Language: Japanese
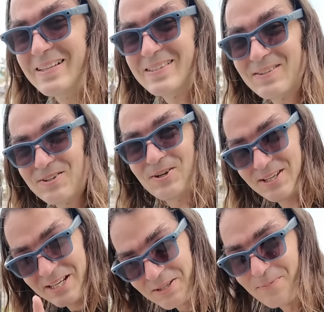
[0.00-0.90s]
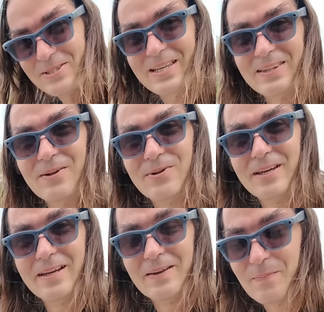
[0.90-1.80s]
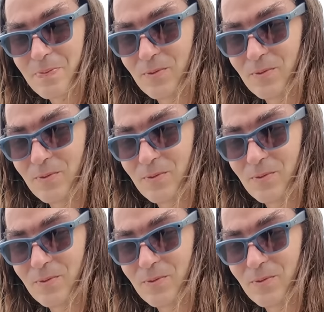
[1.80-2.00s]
すごいいいの見つけたので、